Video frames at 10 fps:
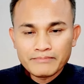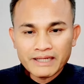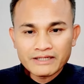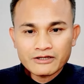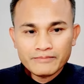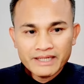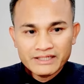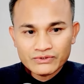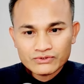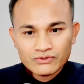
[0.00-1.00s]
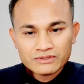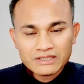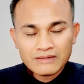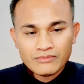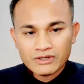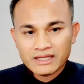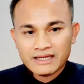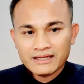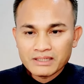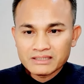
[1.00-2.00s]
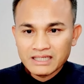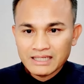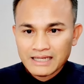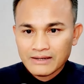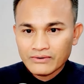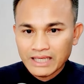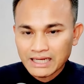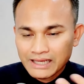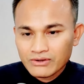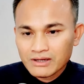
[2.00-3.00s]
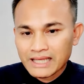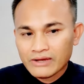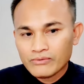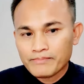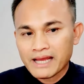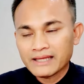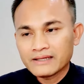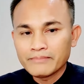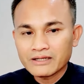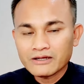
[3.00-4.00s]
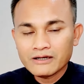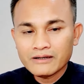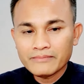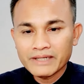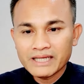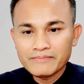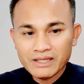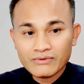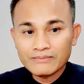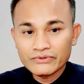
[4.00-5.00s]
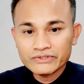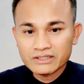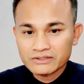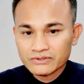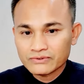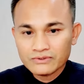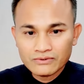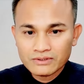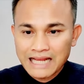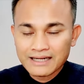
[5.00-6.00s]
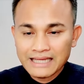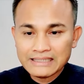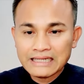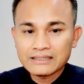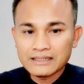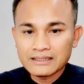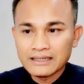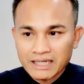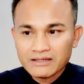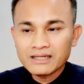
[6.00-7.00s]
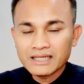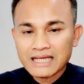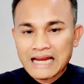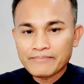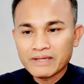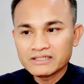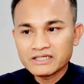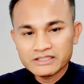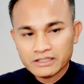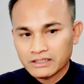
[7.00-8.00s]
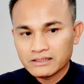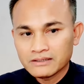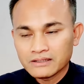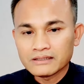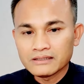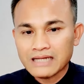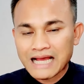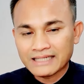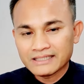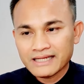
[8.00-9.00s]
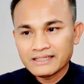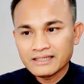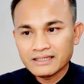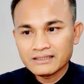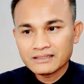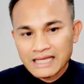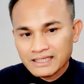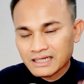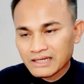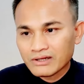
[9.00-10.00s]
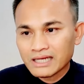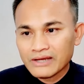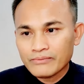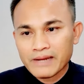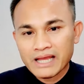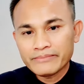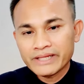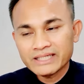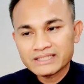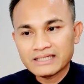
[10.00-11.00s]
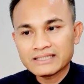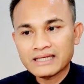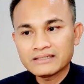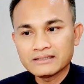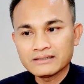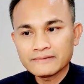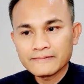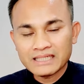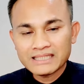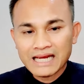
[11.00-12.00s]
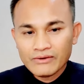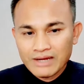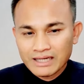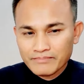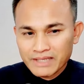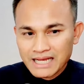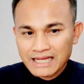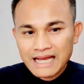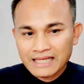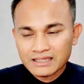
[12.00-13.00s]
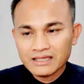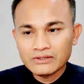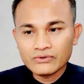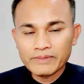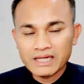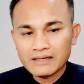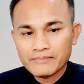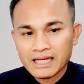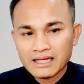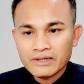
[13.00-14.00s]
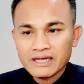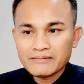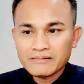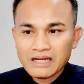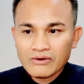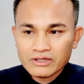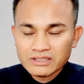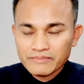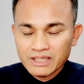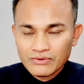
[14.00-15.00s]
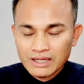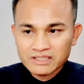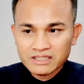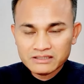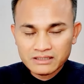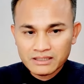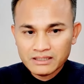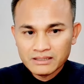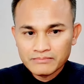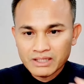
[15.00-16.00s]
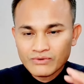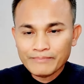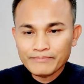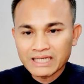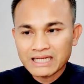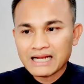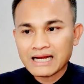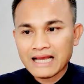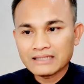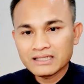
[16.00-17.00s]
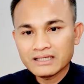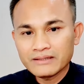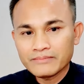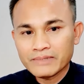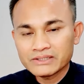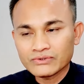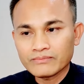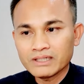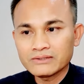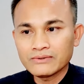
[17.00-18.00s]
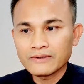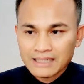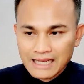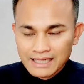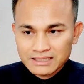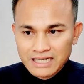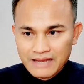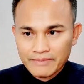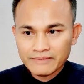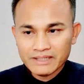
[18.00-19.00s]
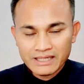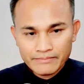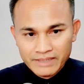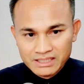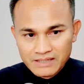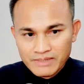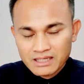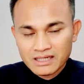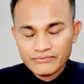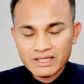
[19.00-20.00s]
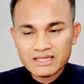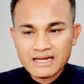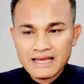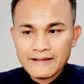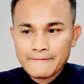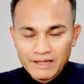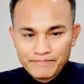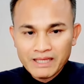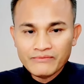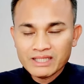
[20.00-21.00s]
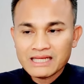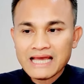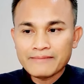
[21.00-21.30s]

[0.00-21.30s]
มันก็ไม่ได้สุขทุกข์ ทั้งหมดเนี่ยบางทีเราเห็นแล้วก็แล้วไป มันก็ไม่ได้มีความรู้สึกสุขทุกข์ทางใดทางหนึ่ง มันก็เลยกลายเป็นเฉยๆหรืออาจจะได้ยินได้ยินแล้วก็แล้วไปไม่ได้ใส่ใจถึง ในแต่ละวันมีอาการอย่างนี้อยู่เป็นอันมาก เพราะนั้นเราก็จะมีความเฉยๆมีความเป็นกลางๆที่ไม่สุขไม่ทุกข์ในลักษณะแบบนี้ไม่ใช่ไม่เกิดเวทนา มันเป็นเวทนา